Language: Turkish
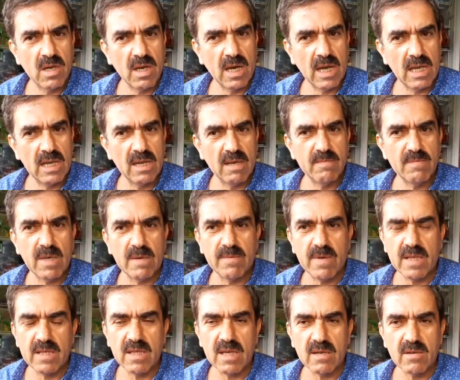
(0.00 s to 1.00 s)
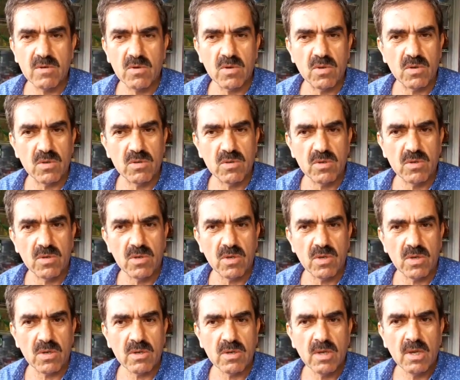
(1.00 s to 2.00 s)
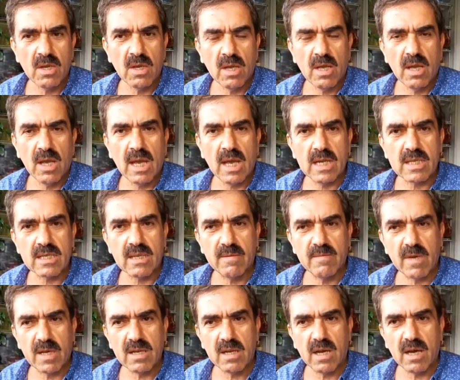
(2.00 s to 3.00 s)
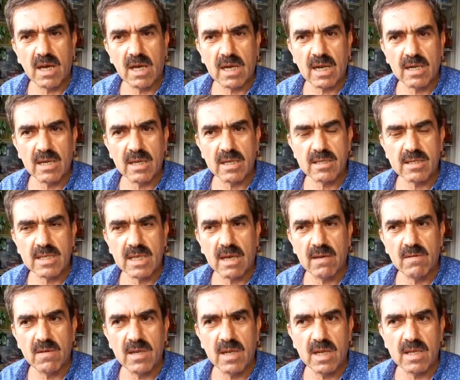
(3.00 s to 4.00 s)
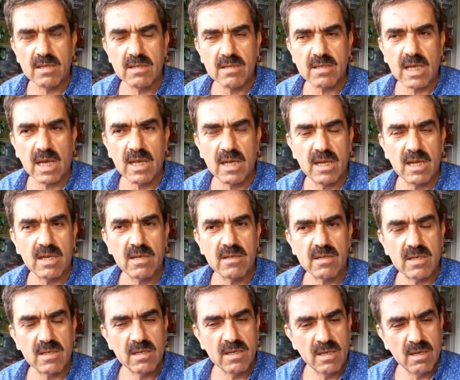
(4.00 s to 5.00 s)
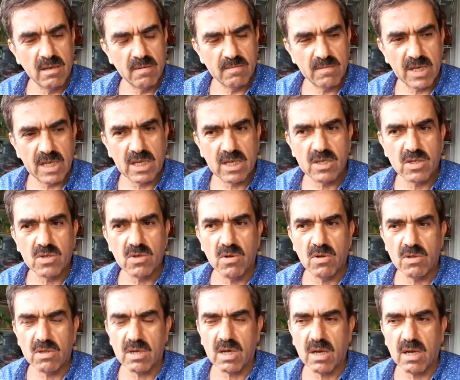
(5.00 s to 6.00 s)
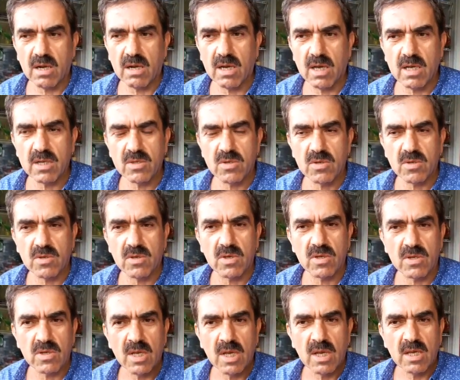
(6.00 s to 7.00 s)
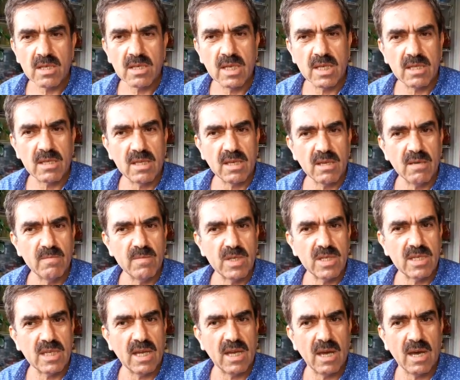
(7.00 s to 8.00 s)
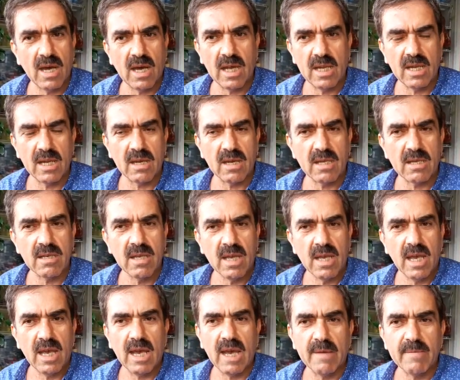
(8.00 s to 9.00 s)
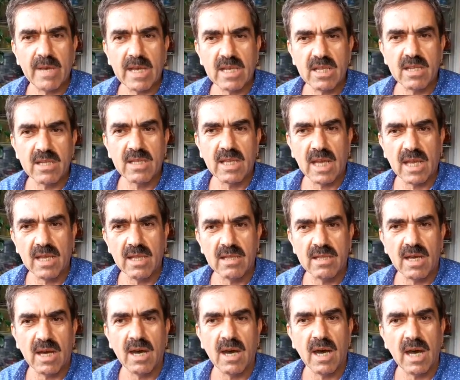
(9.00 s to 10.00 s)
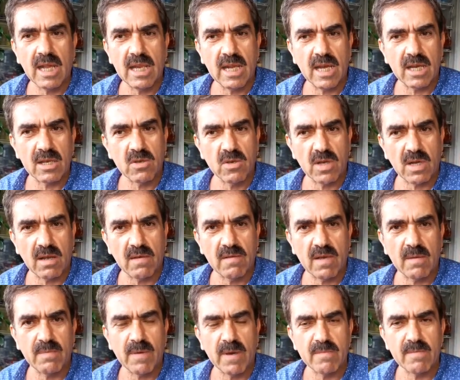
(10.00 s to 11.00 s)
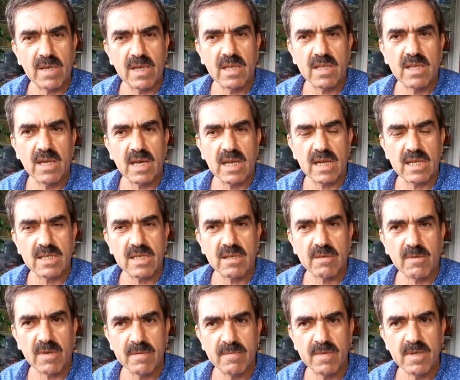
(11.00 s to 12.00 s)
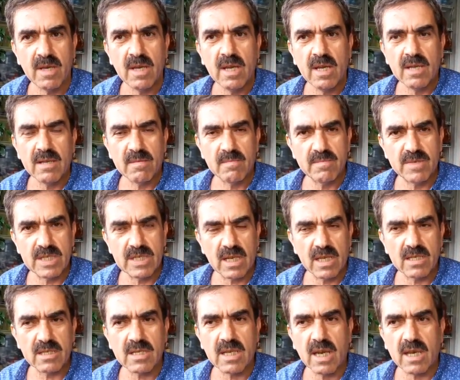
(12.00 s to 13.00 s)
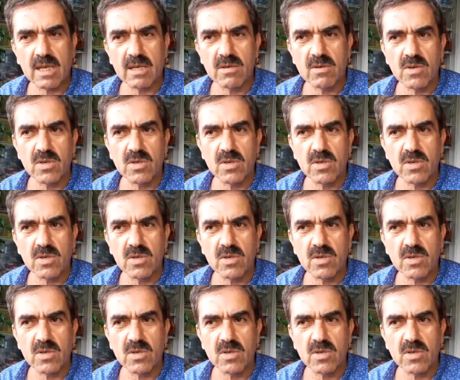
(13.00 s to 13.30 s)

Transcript: Ailem de benden gurur duyuyor. Her zaman aranan, sevilen, sayılan bir kişi olduk Allah'a şükür. Gittiğimizde hala emekli değil de hala görev yapan bir idareci gibi bize saygı